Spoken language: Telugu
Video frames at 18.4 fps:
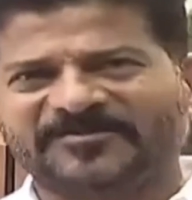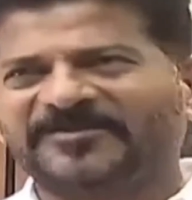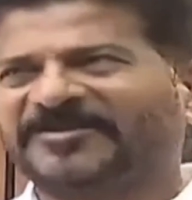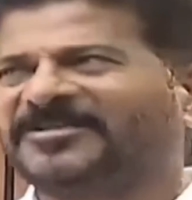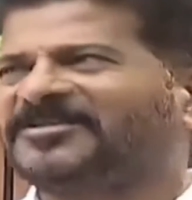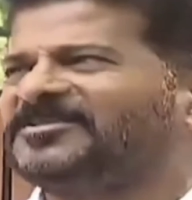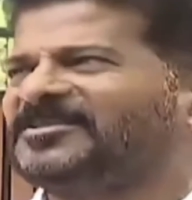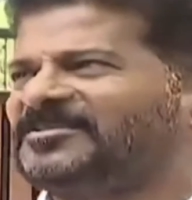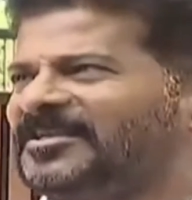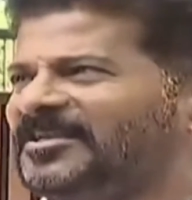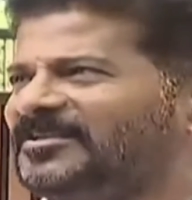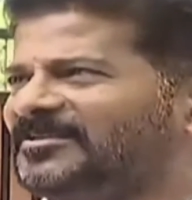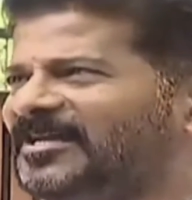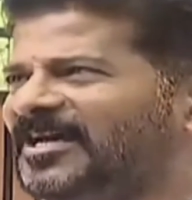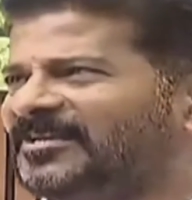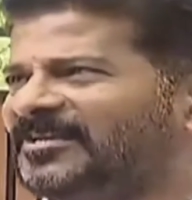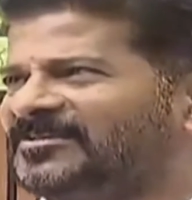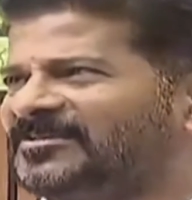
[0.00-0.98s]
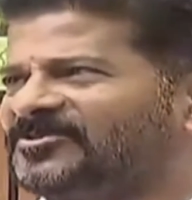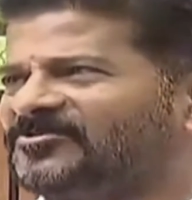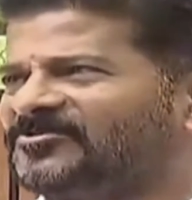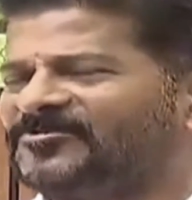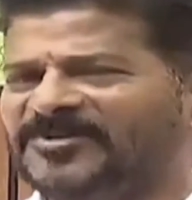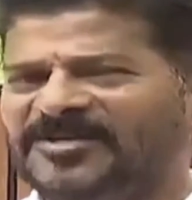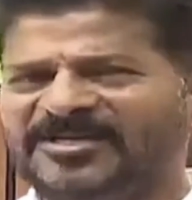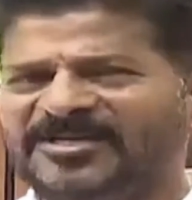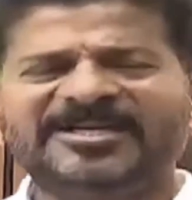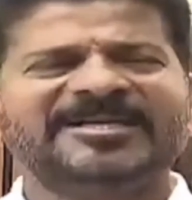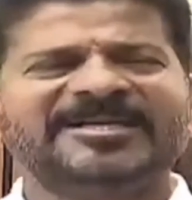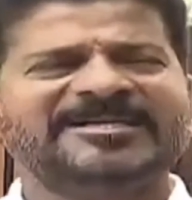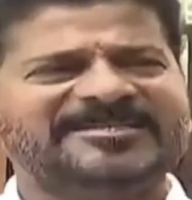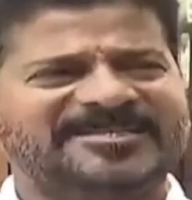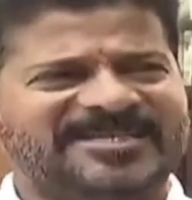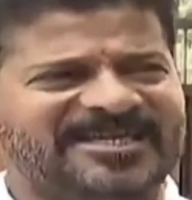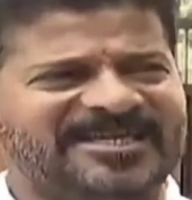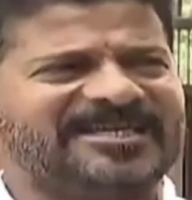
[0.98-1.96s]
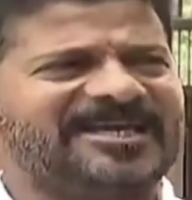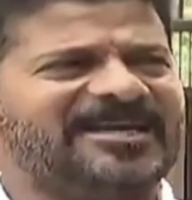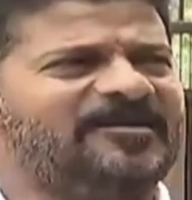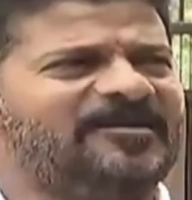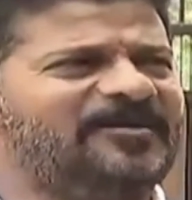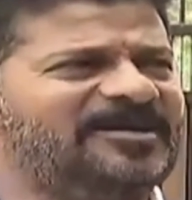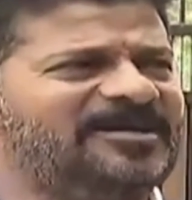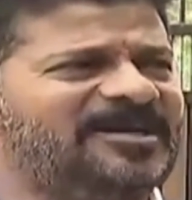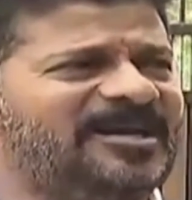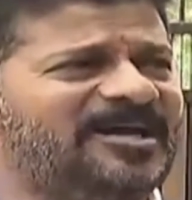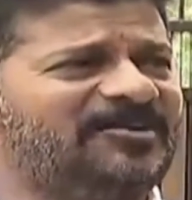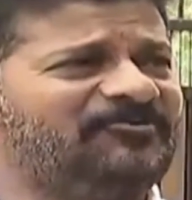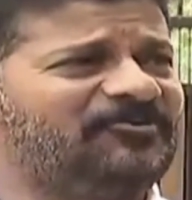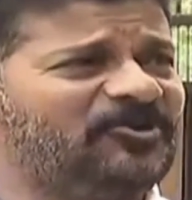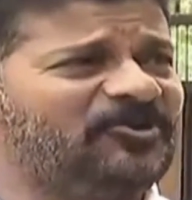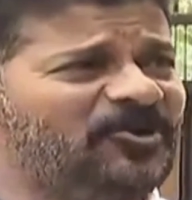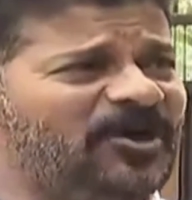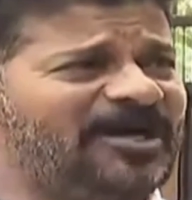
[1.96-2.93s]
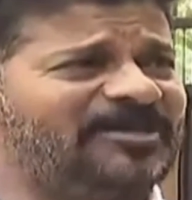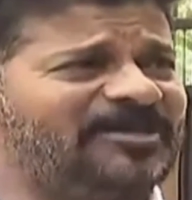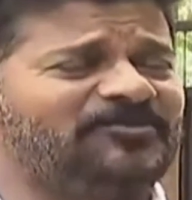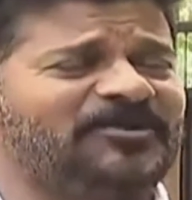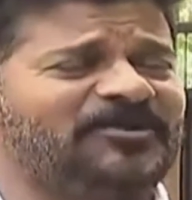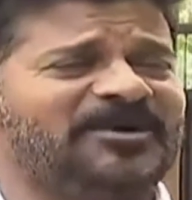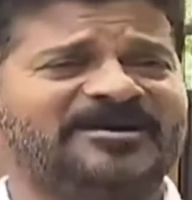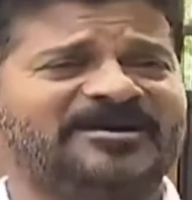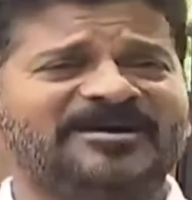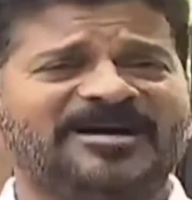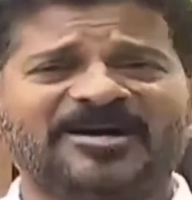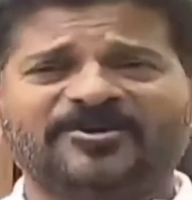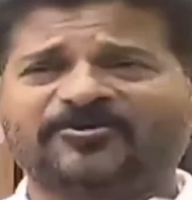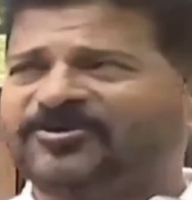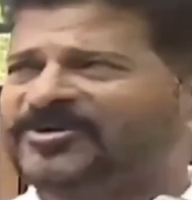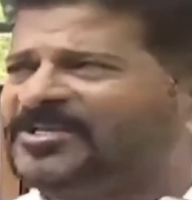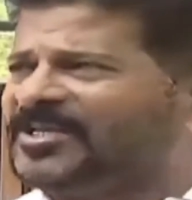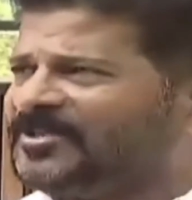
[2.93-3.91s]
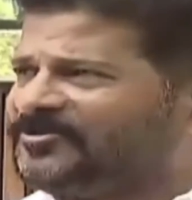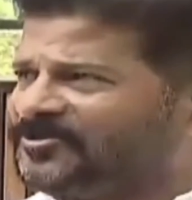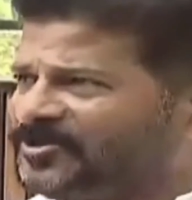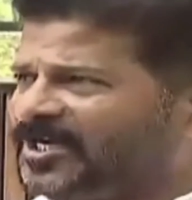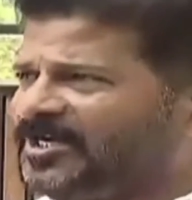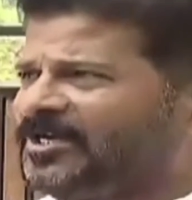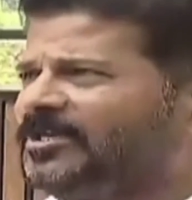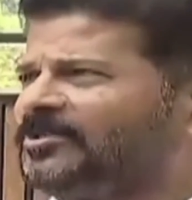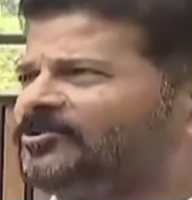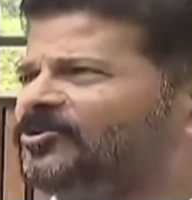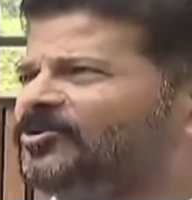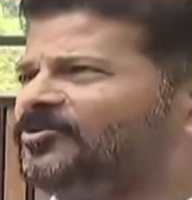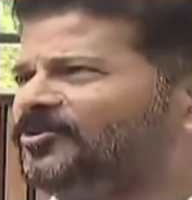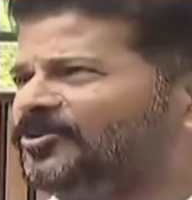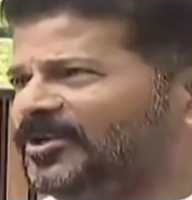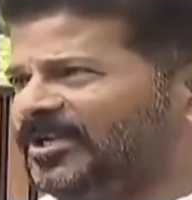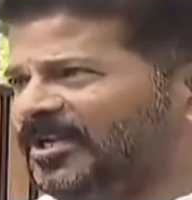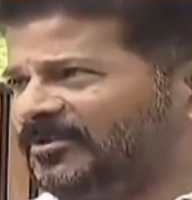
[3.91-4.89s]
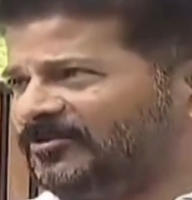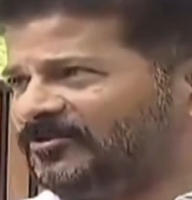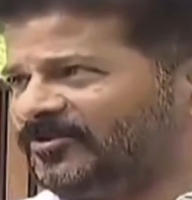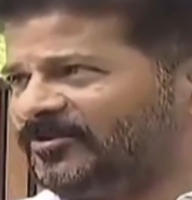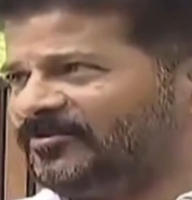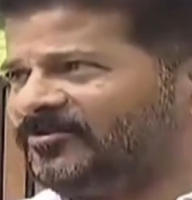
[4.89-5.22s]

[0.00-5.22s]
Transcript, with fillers: చర్చలకు దారితీస్తుంది చేరికల పట్ల వ్యూహాత్మకంగా కొన్ని ఎత్తుగడలతో ముందుకెళ్తున్నాం